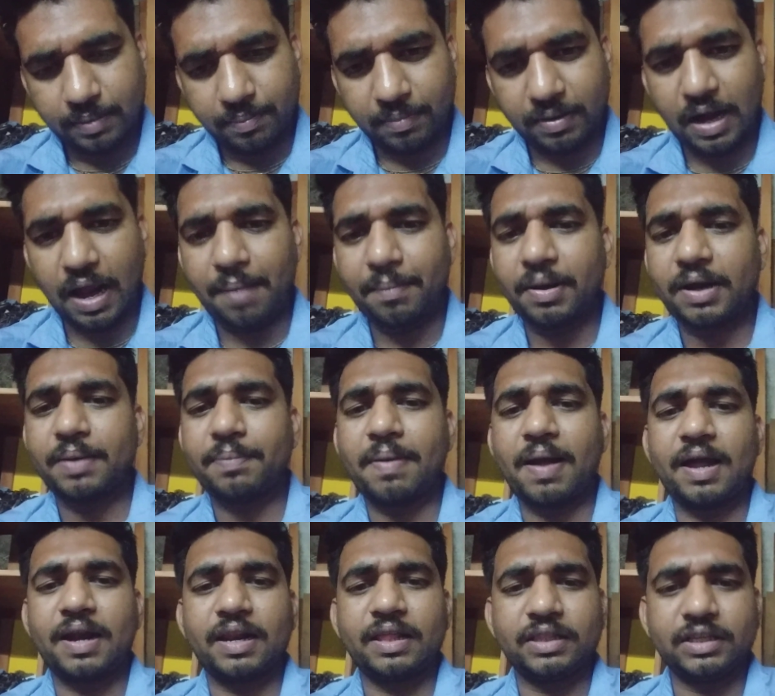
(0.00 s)
মানে আমার
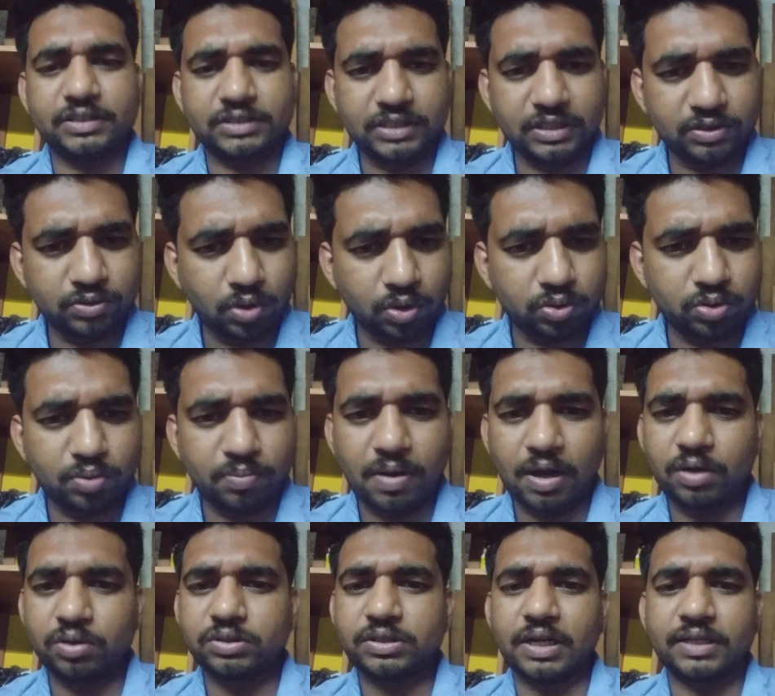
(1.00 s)
বাংলাদেশে যত
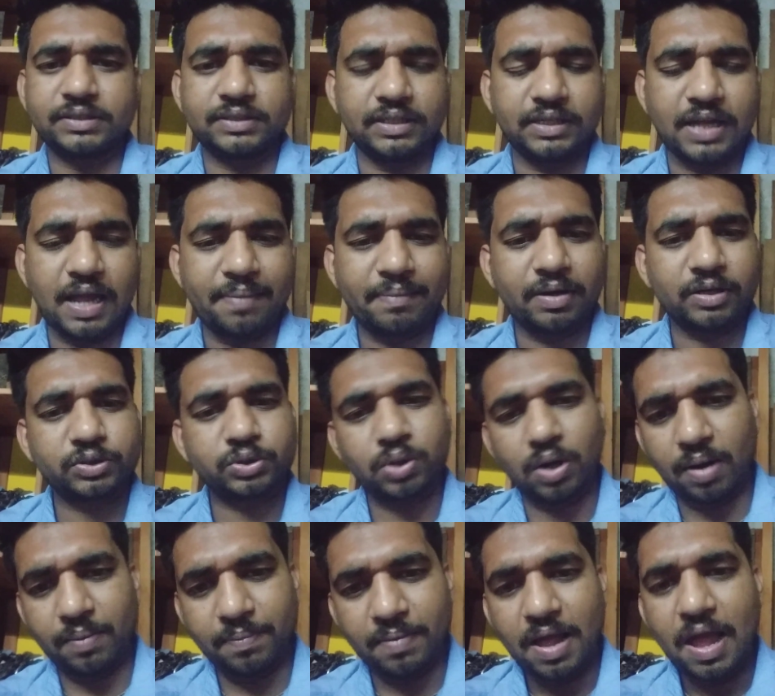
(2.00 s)
মানুষ আছে আমরা
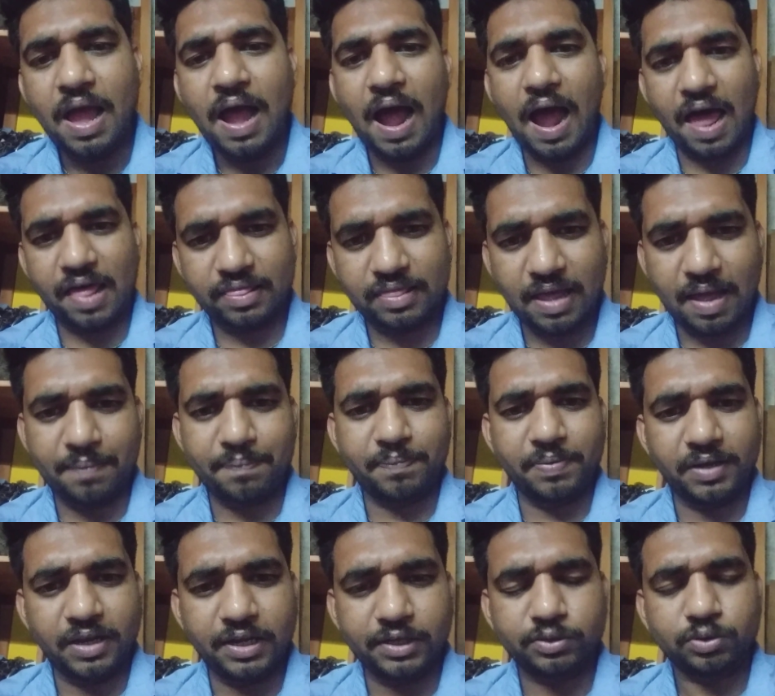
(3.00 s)
সব আদা
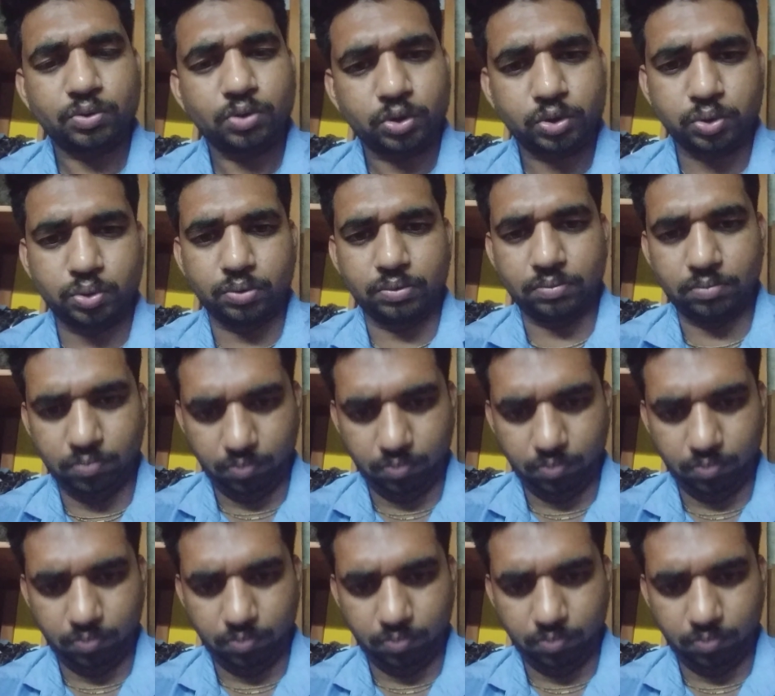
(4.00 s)
পেঁয়াজ রসুন